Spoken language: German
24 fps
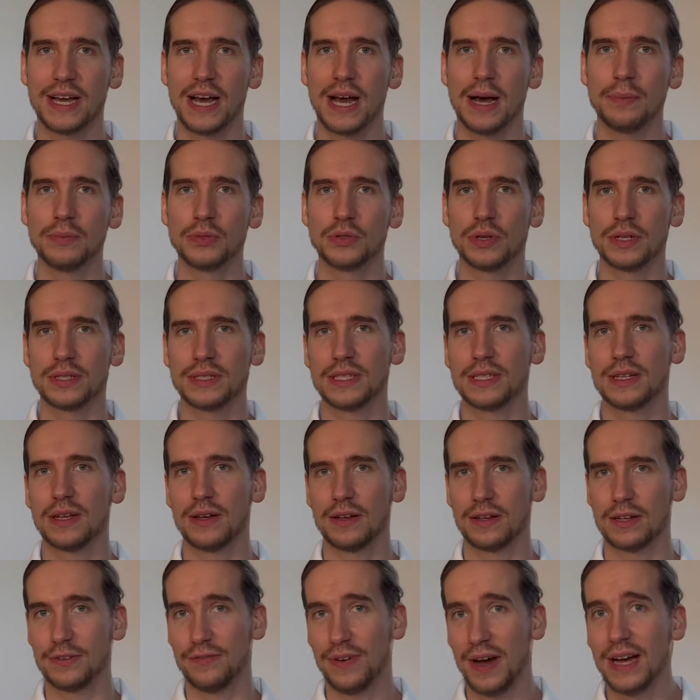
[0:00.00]
haben, sodass ich
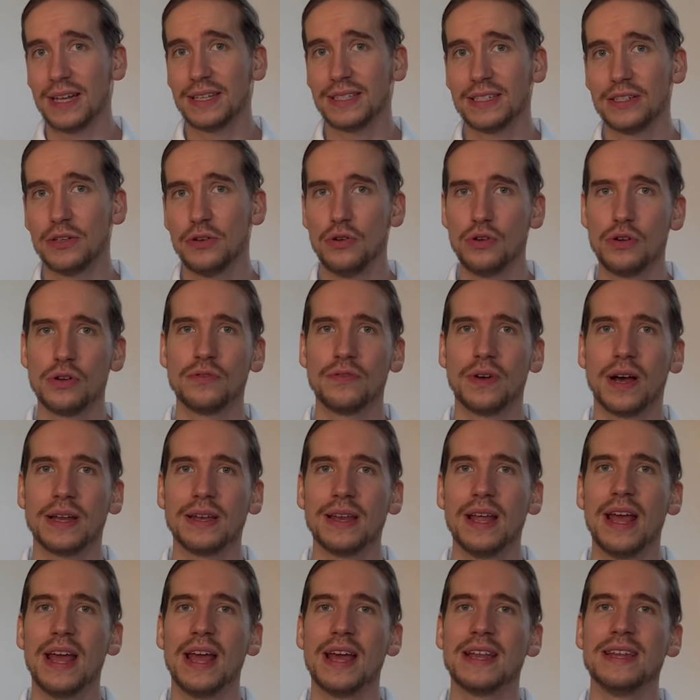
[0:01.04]
quasi irgendwann
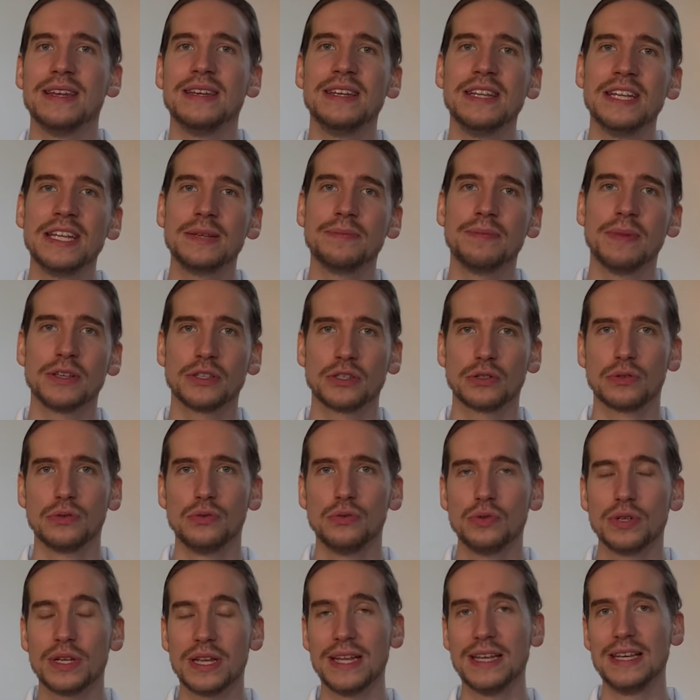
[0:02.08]
nicht mehr so
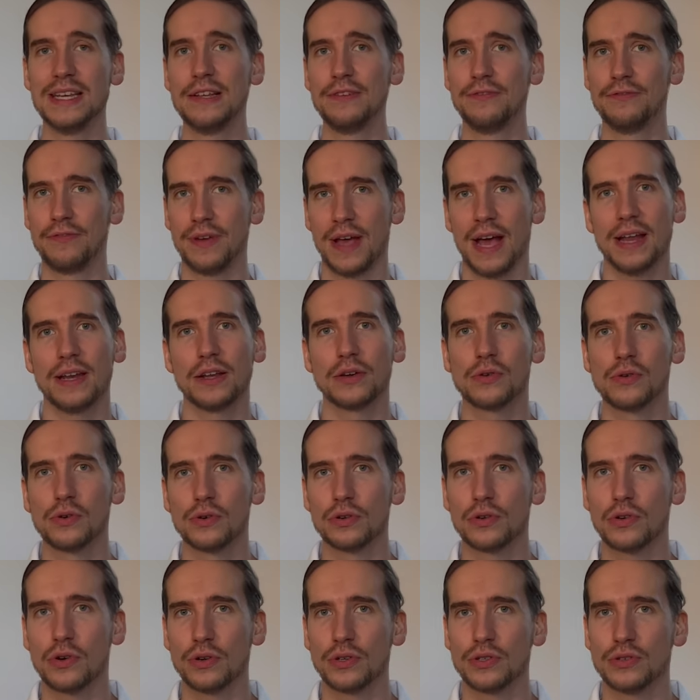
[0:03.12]
gut in die Ferne gucken
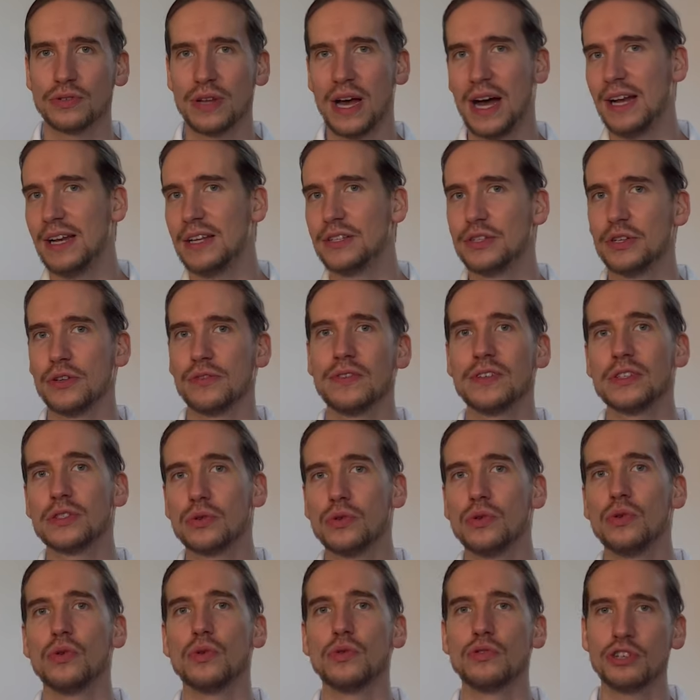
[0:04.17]
konnte und alles irgendwie
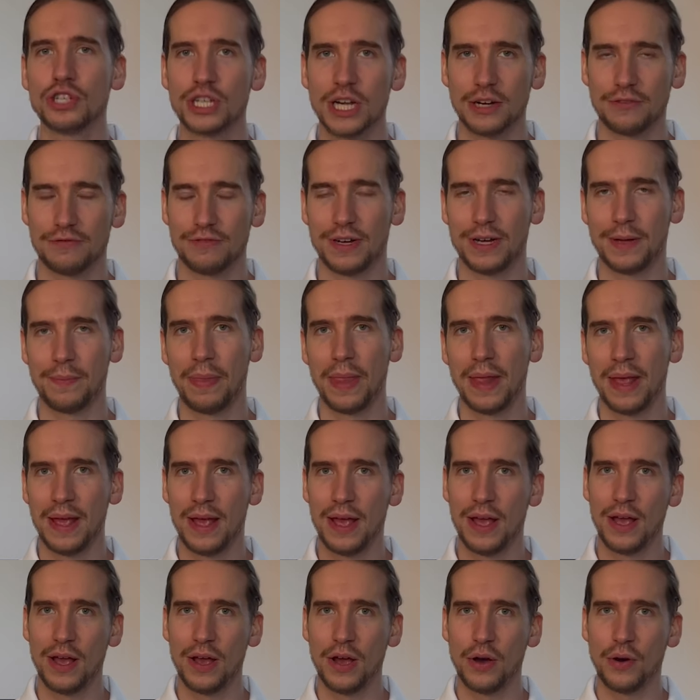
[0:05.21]
so unscharf war.
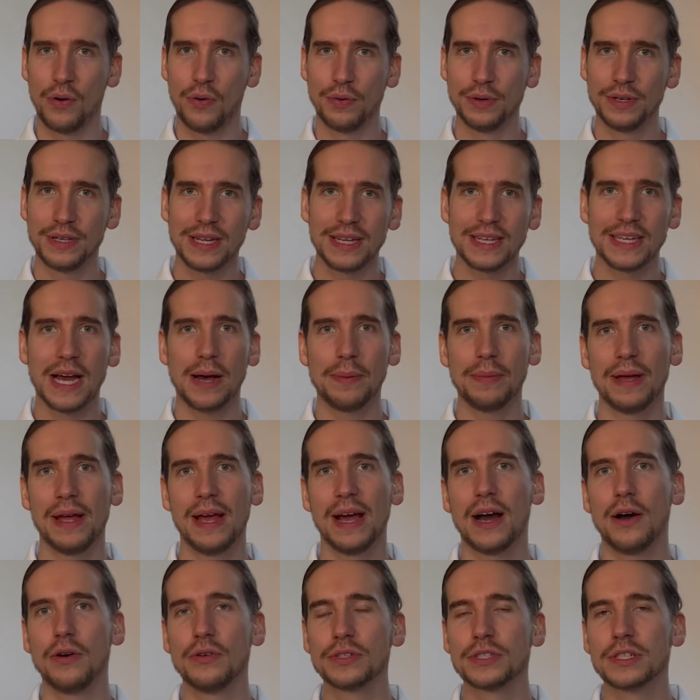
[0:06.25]
Und ich habe
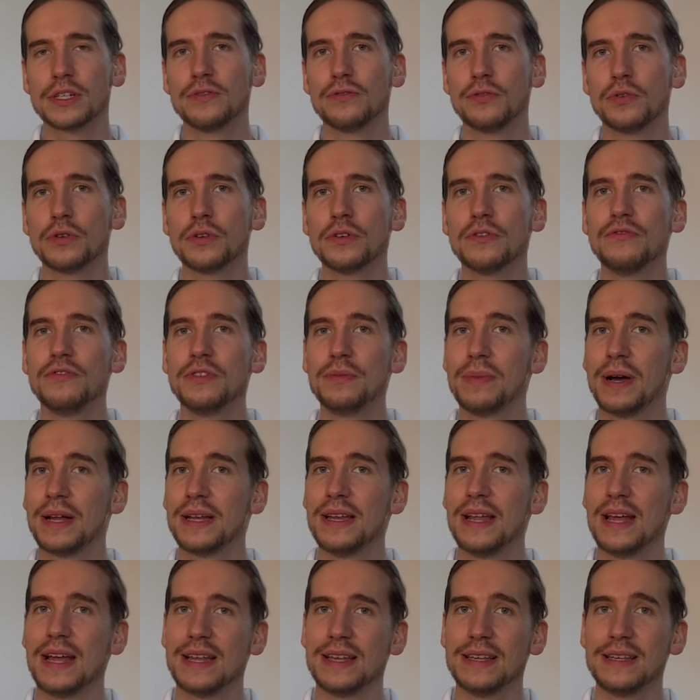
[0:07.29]
herausgefunden, wie man
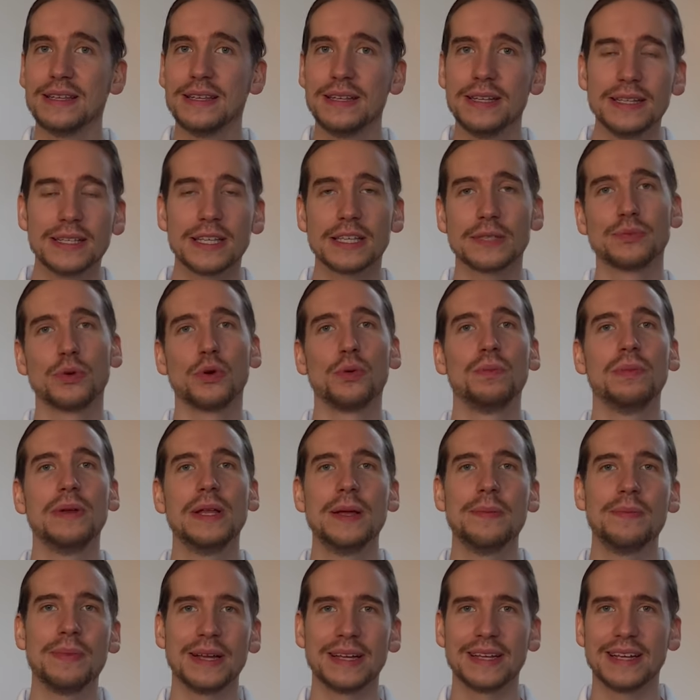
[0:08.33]
dieses
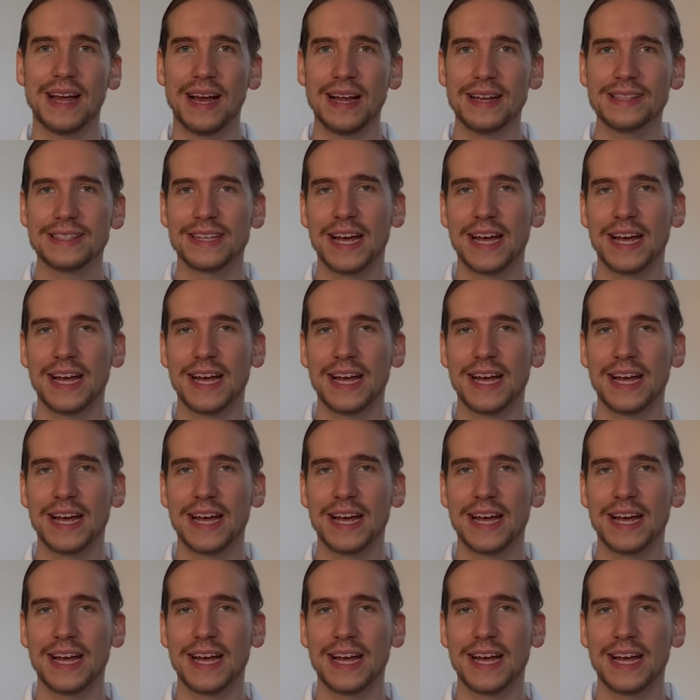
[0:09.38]
Problem ganz